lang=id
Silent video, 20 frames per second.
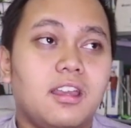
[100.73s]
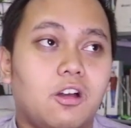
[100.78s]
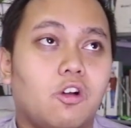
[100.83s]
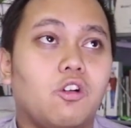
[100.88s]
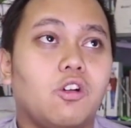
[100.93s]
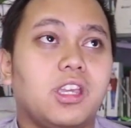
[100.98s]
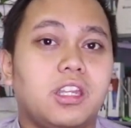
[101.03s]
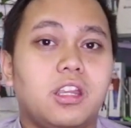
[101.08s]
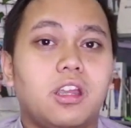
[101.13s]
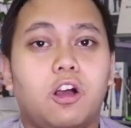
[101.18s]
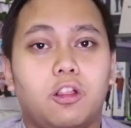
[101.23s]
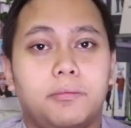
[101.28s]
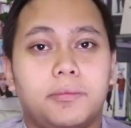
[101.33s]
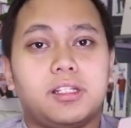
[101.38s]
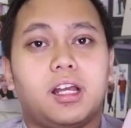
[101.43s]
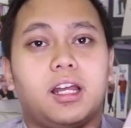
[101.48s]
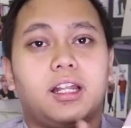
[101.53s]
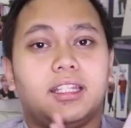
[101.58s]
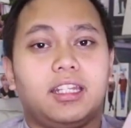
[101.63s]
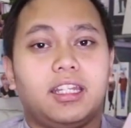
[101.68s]
ongkirnya kalau
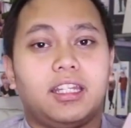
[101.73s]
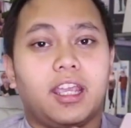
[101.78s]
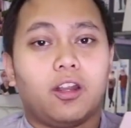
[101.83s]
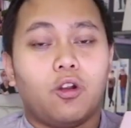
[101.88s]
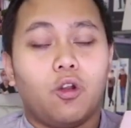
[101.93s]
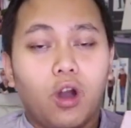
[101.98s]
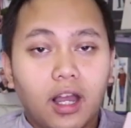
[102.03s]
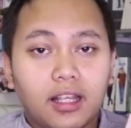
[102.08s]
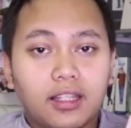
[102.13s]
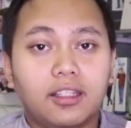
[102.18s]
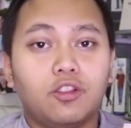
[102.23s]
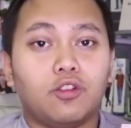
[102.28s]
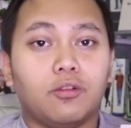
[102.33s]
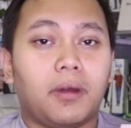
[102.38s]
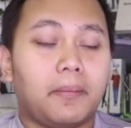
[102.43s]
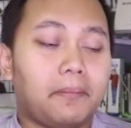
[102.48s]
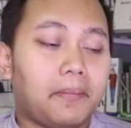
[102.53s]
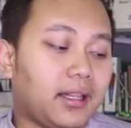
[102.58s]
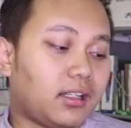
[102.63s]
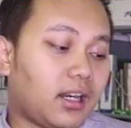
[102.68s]
misalkan ininya doang sih
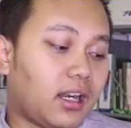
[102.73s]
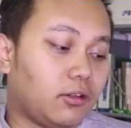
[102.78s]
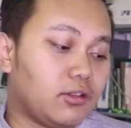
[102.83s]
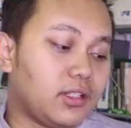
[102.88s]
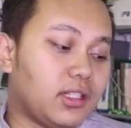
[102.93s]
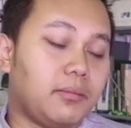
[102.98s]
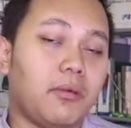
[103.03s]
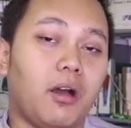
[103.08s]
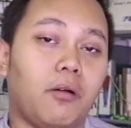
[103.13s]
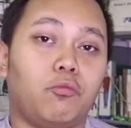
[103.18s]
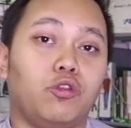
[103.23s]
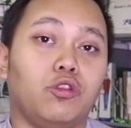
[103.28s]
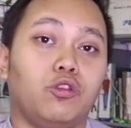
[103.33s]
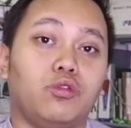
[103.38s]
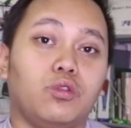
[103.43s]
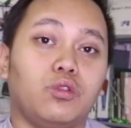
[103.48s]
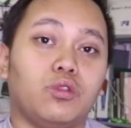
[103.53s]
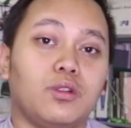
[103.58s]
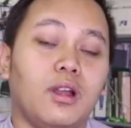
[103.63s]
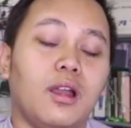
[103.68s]
cuma
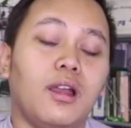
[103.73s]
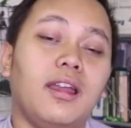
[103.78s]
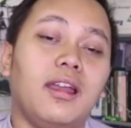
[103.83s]
450